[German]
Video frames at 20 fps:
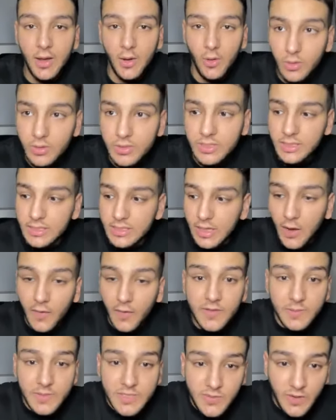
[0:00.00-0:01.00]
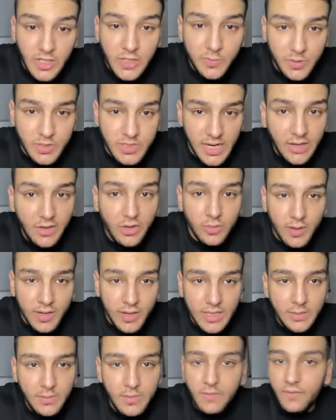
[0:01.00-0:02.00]
Und auf dem 20%-Call
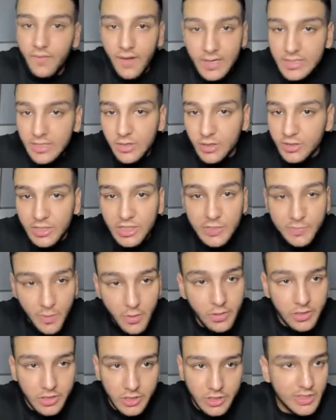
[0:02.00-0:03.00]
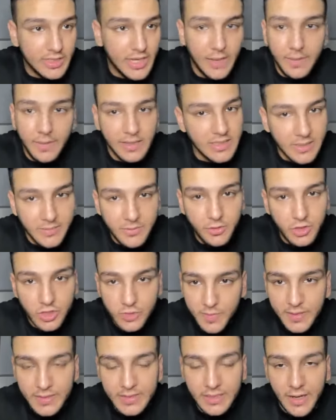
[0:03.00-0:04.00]
bei ihm waren die Leute nicht pünktlich. Die kamen ein, zwei Minuten
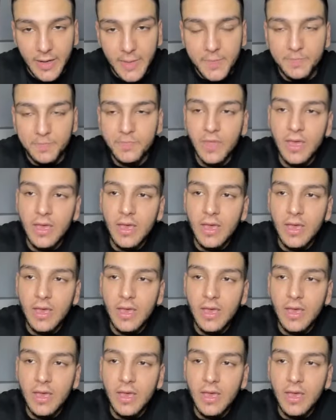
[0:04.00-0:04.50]
später rein.